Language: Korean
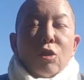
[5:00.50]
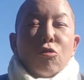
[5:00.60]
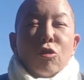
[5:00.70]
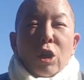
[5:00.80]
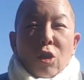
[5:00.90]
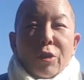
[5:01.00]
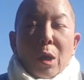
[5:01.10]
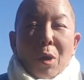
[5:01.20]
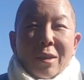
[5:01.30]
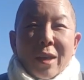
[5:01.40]
2009년이 더
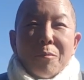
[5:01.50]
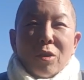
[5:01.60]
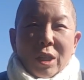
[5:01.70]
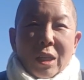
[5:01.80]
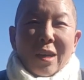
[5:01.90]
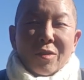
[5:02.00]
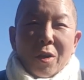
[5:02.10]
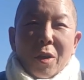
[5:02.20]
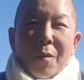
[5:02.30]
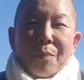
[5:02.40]
되고 한 3년
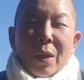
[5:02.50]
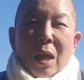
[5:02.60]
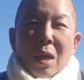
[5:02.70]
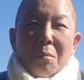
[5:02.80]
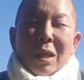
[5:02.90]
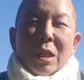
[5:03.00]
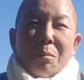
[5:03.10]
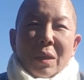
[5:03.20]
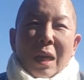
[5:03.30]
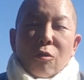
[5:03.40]
지나서 마침
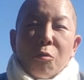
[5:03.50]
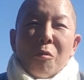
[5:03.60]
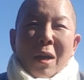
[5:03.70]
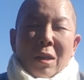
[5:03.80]
비가 너무